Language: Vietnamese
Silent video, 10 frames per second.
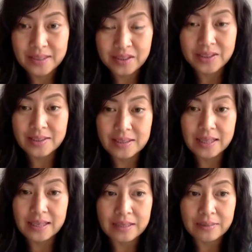cho nên
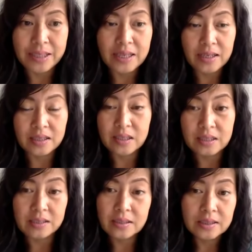là bây giờ
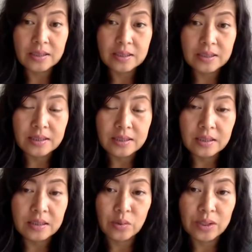liên uh,
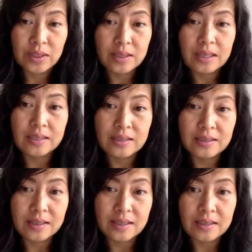quyết định là
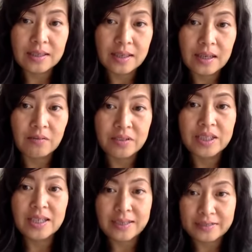liên sẽ lấy học
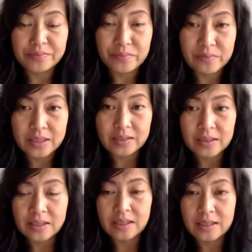phí lại mà
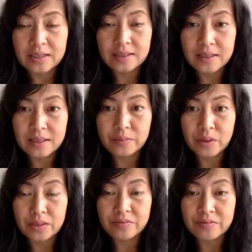đương nhiên là liên sẽ lấy một
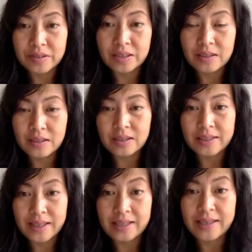cái phí rất
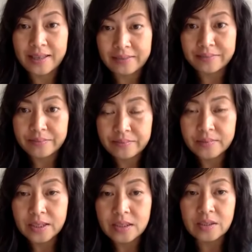là nhẹ nhàng
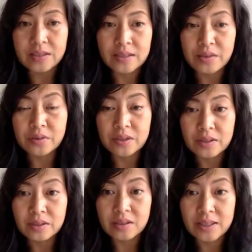để cho nhiều
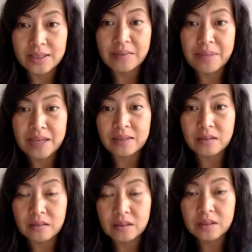người có thể tham gia
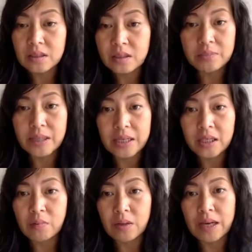được nhưng mà
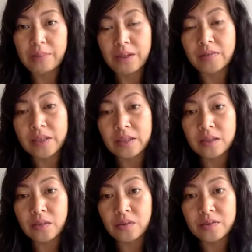liên không có làm miễn phí
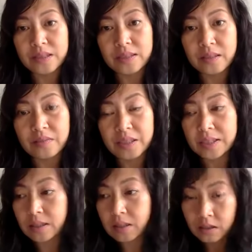nữa tại
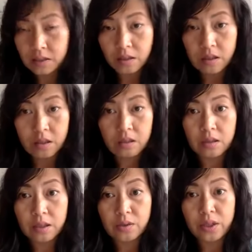vì à,
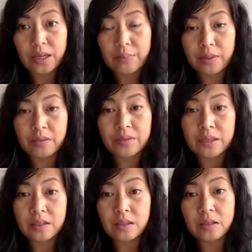cái chuyện làm miễn
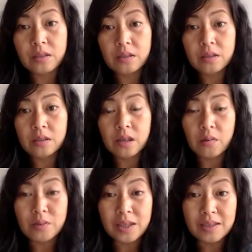phí đó nó
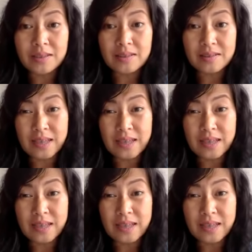không những